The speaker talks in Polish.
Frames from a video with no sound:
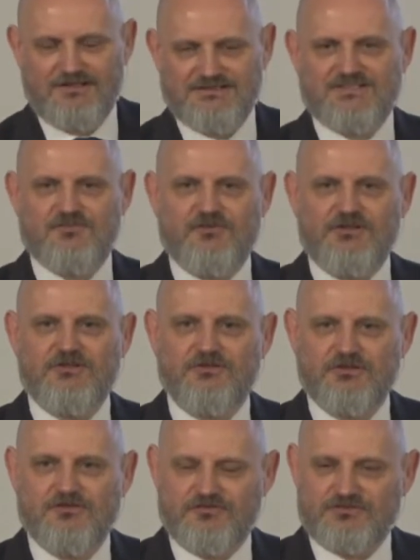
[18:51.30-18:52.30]
swojego,
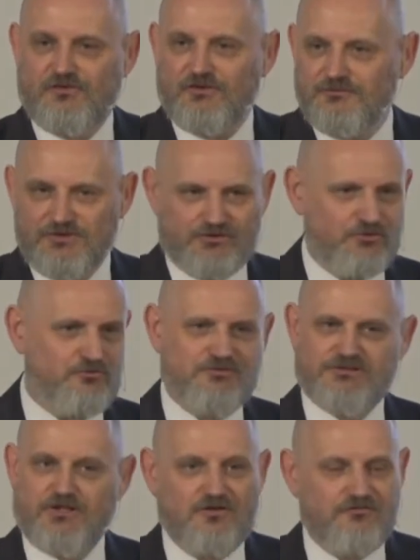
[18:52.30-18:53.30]
w swoim życiu,
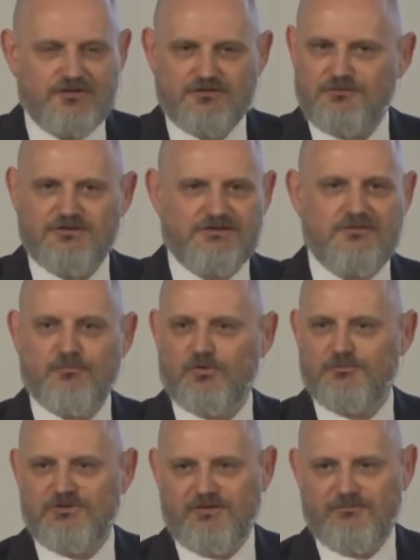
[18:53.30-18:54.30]
gdziekolwiek to, ten płot
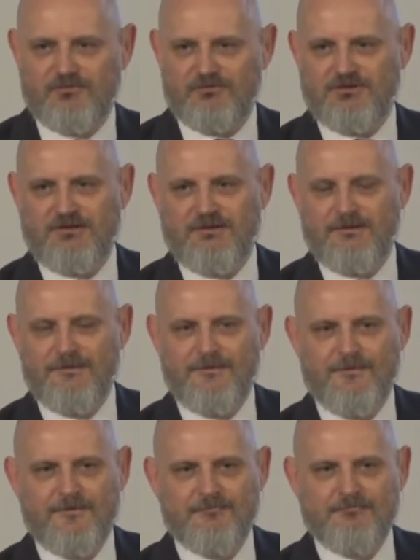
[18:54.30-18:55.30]
by nie był,
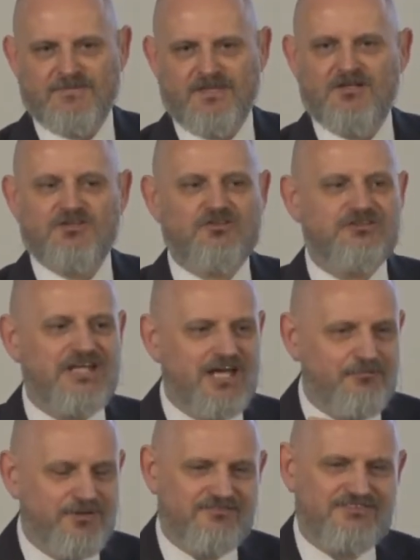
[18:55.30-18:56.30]
to
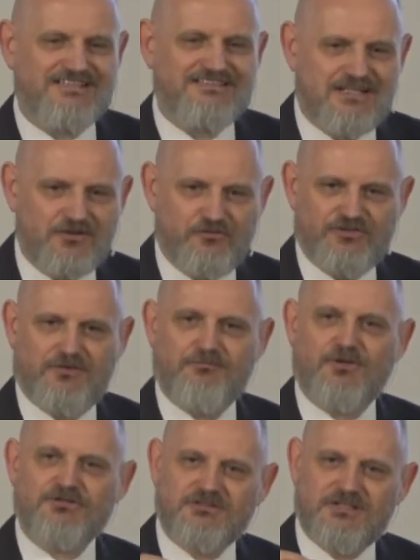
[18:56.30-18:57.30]
najpierw zastanów się, po
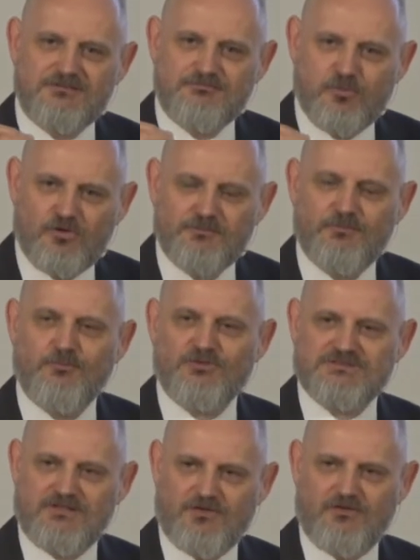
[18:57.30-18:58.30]
co ten płot był
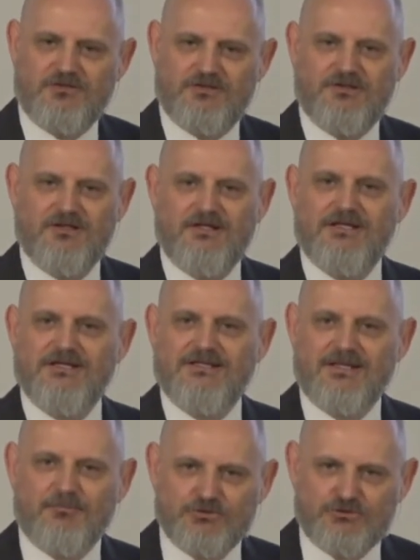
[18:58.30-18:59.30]
postawiony na
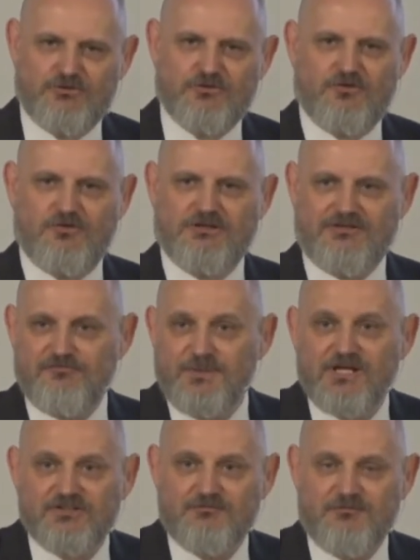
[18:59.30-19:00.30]
początku, tam w
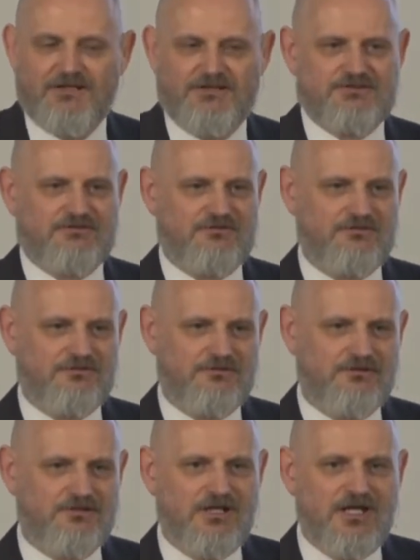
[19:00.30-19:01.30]
pierwszym miejscu.
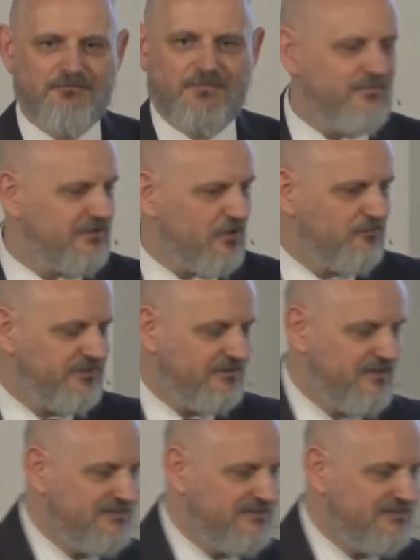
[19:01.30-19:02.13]
Bo mamy taką tendencję,